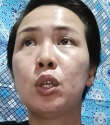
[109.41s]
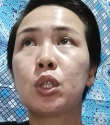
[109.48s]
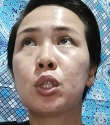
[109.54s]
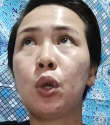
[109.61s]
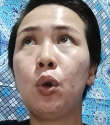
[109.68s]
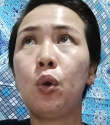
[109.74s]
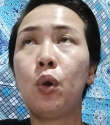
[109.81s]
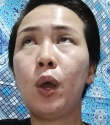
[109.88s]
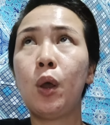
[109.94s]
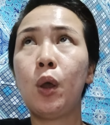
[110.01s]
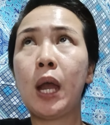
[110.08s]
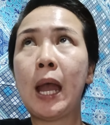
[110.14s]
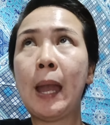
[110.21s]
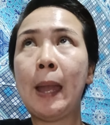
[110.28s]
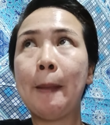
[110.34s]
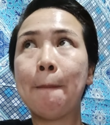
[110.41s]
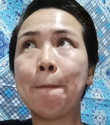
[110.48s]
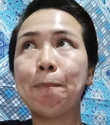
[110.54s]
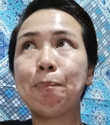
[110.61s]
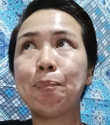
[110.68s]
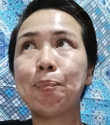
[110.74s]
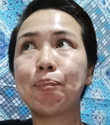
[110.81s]
So
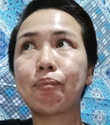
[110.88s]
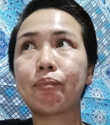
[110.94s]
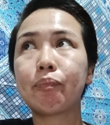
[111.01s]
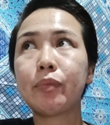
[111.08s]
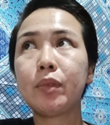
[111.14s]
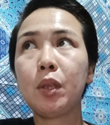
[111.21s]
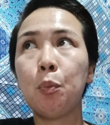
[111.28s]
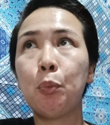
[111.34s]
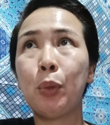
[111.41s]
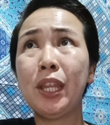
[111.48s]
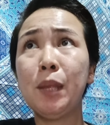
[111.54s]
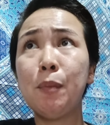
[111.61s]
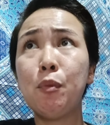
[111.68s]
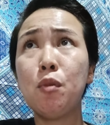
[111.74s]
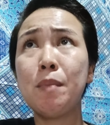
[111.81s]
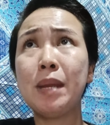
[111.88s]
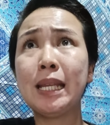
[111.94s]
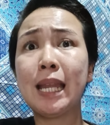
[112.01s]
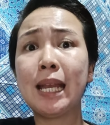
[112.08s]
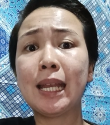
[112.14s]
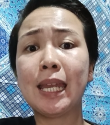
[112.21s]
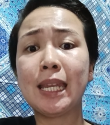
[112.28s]
um pwede pong
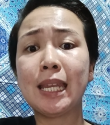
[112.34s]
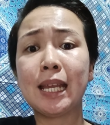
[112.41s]
maglagay